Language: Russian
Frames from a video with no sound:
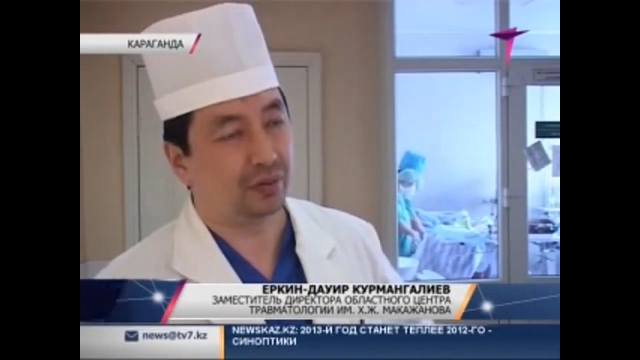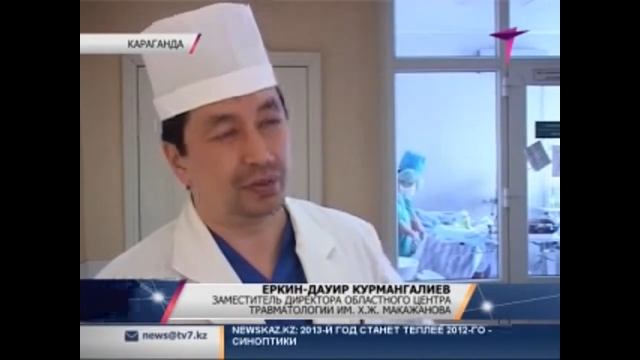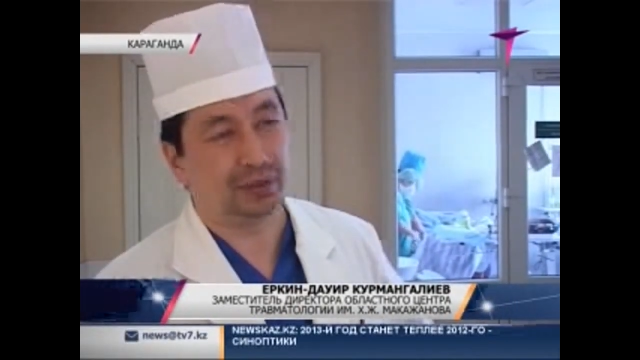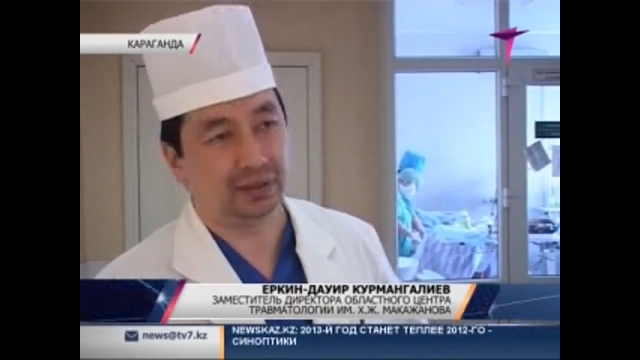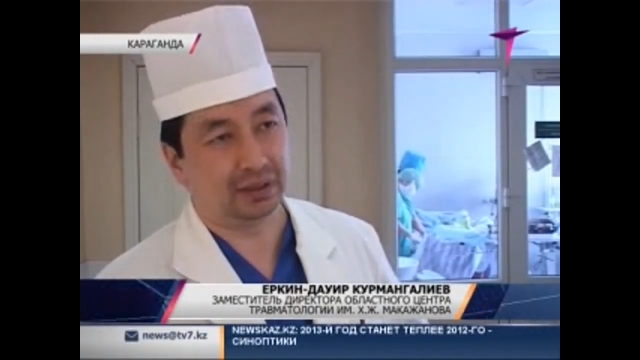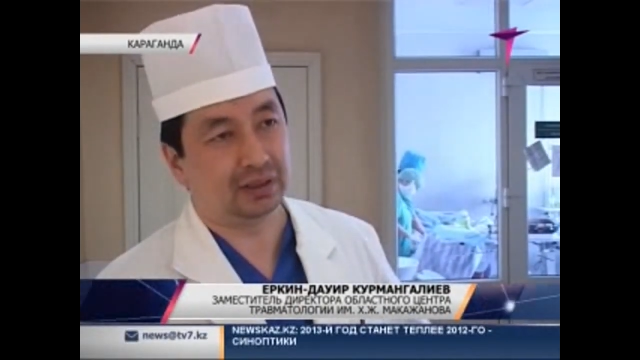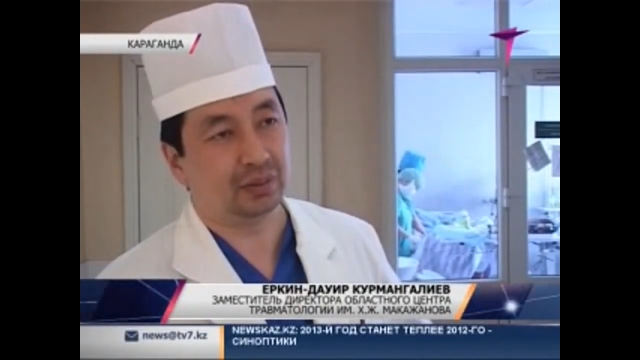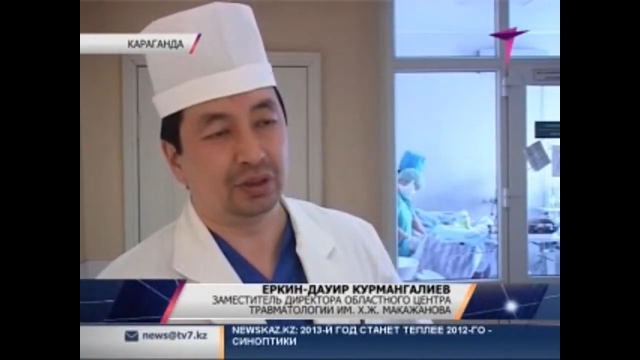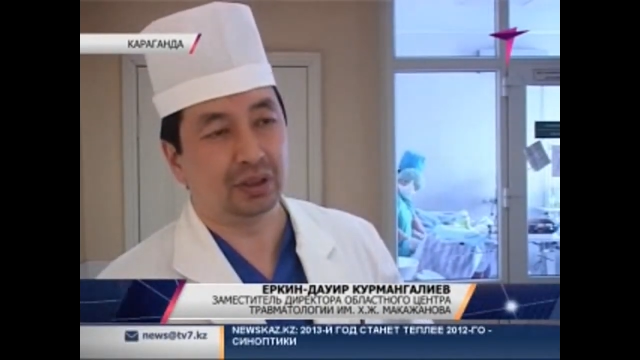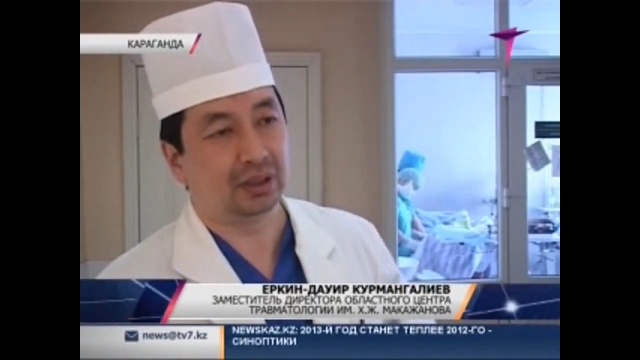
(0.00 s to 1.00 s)
выполняется от
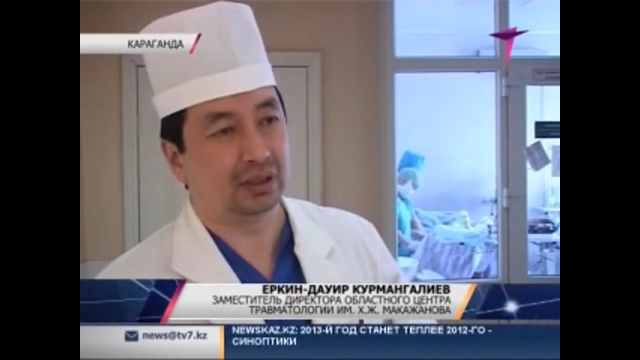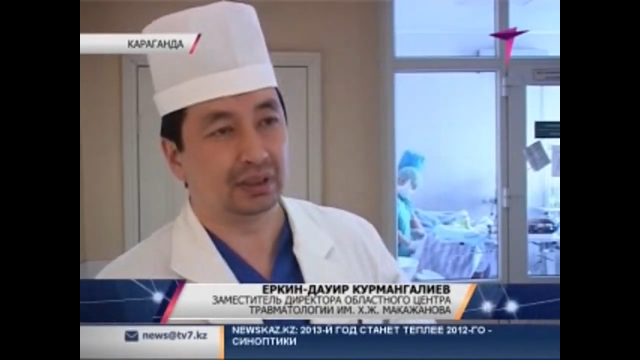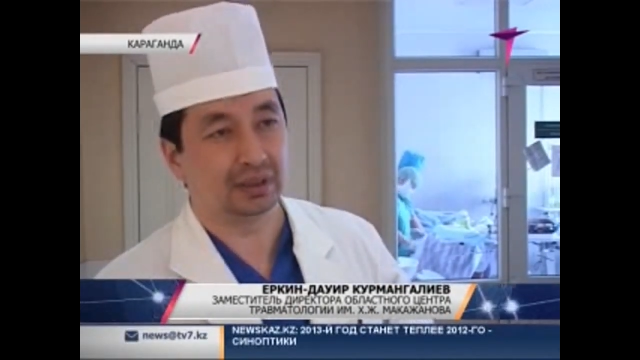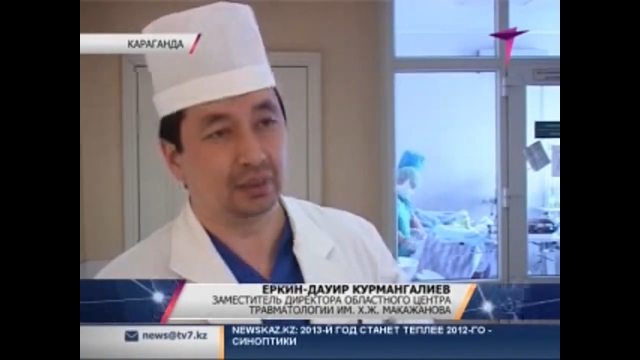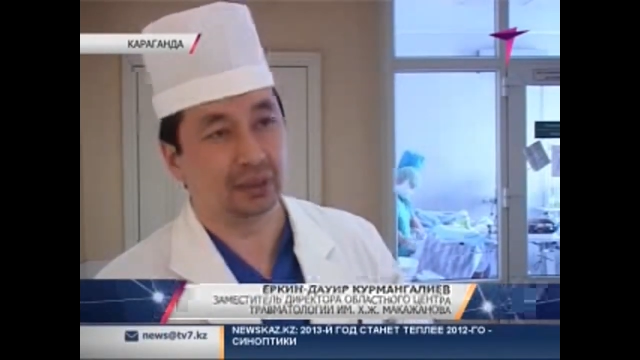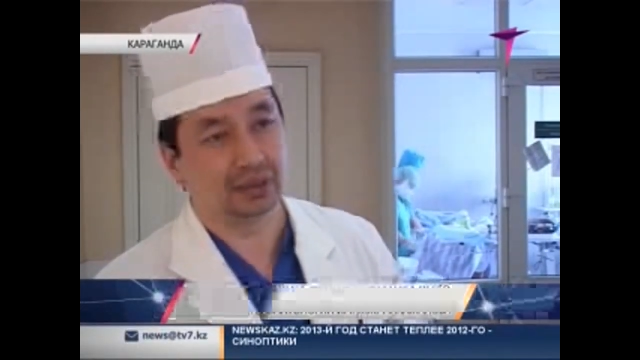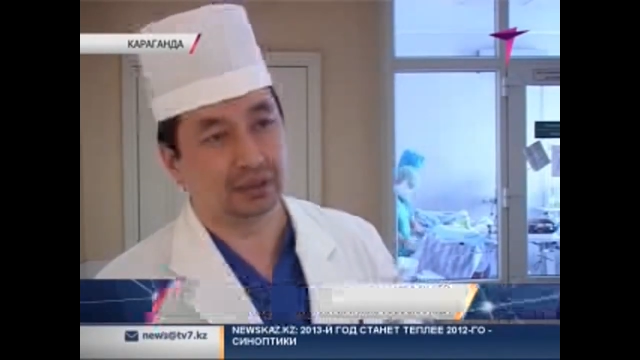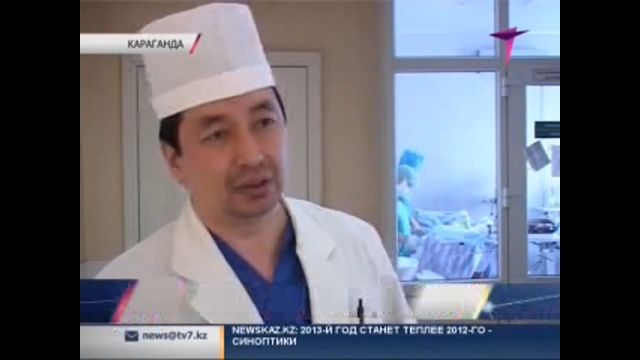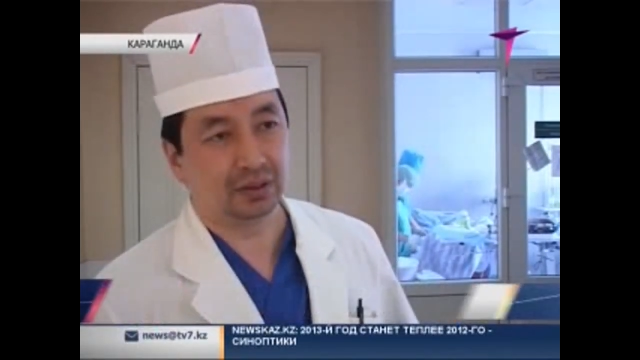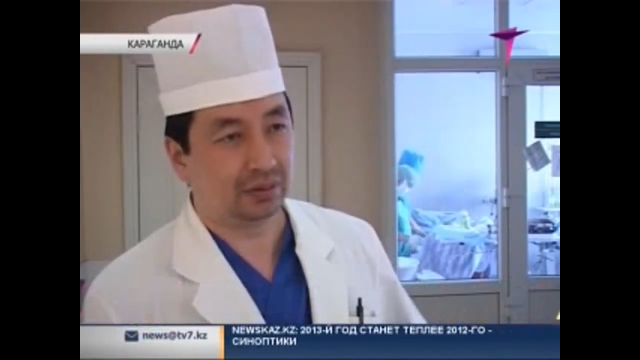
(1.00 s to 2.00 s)
7 до 13
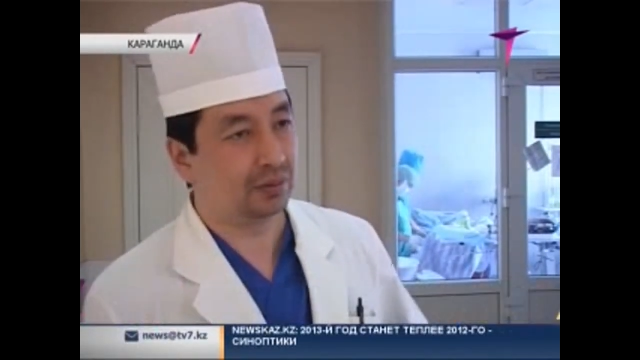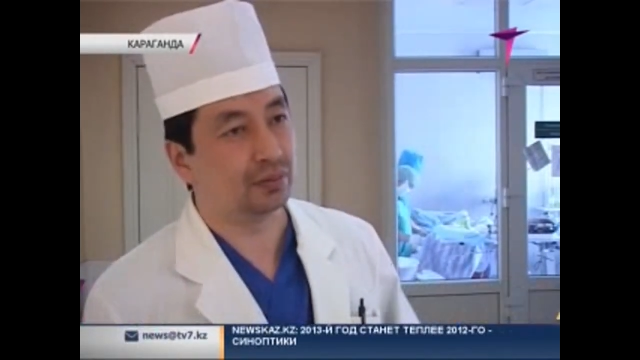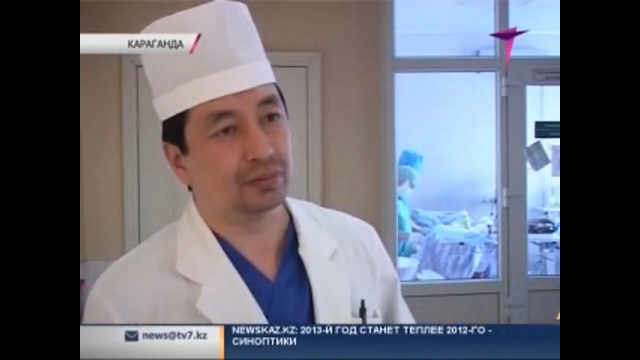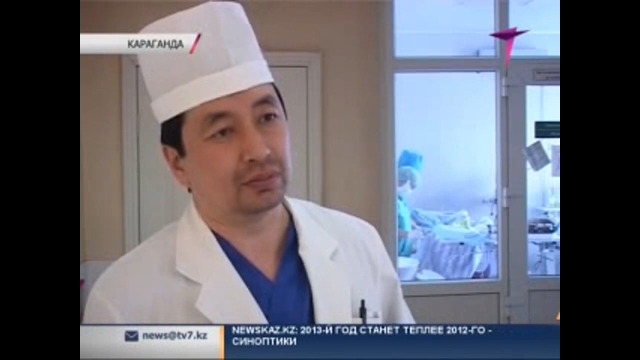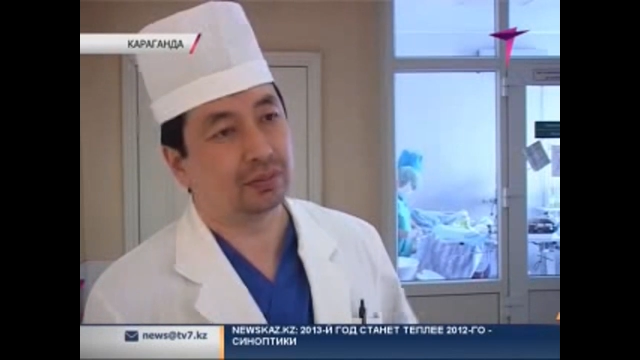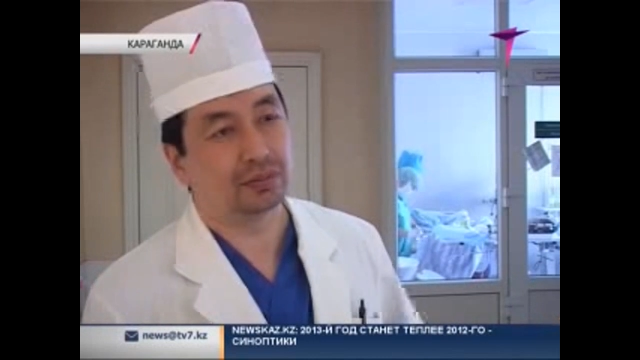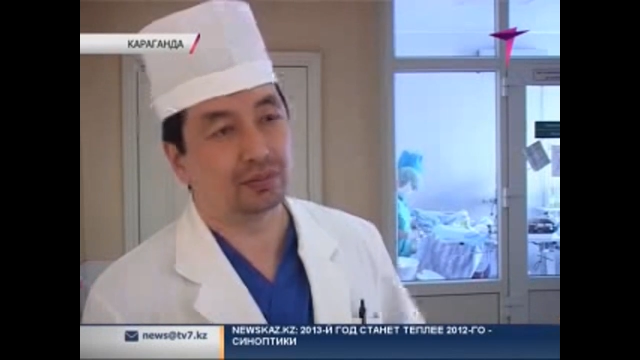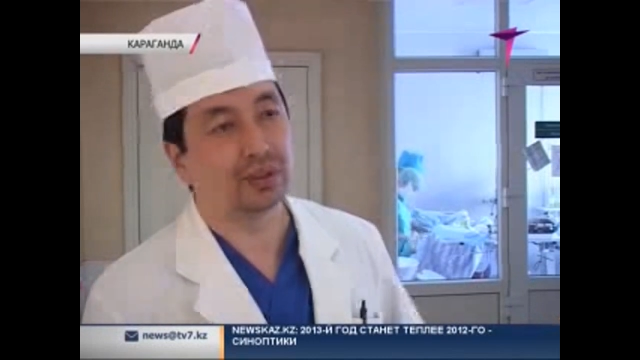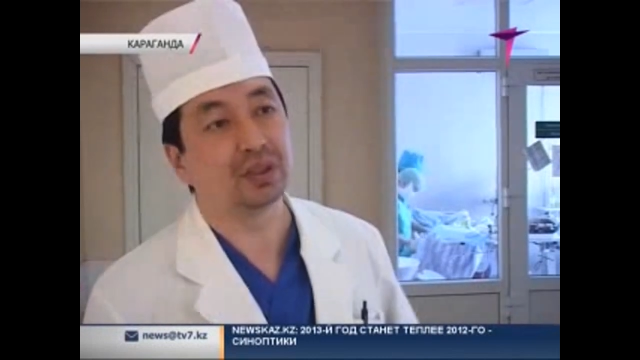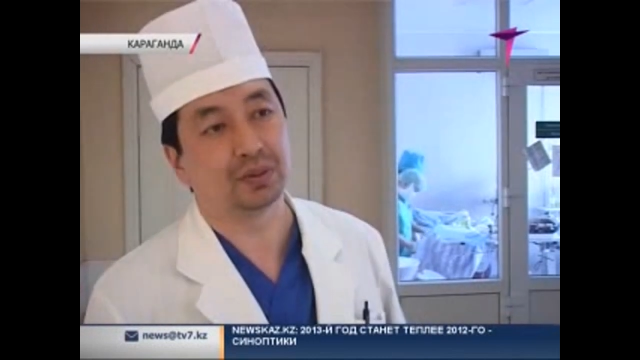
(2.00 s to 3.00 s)
операций, ну,
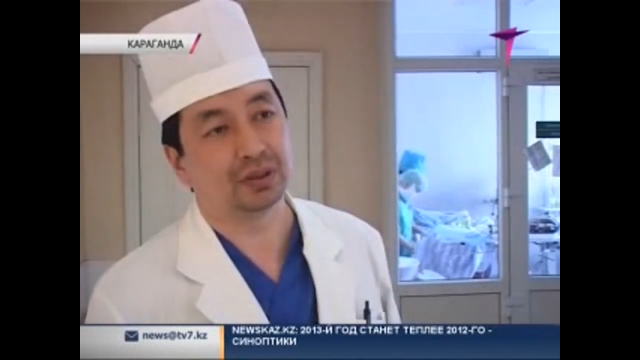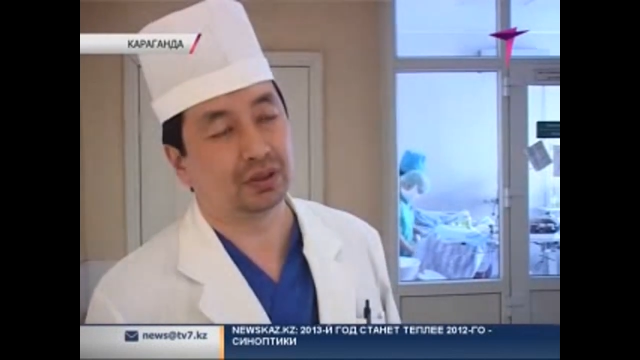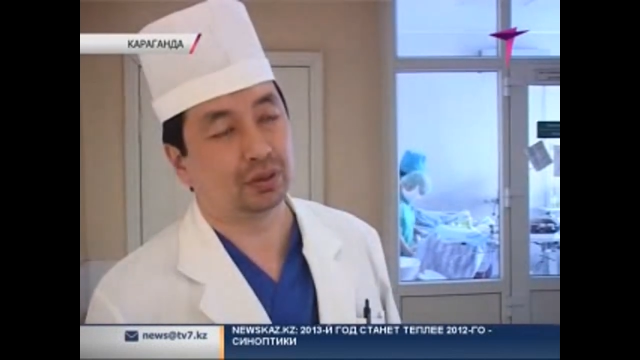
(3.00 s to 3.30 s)
в зависимости от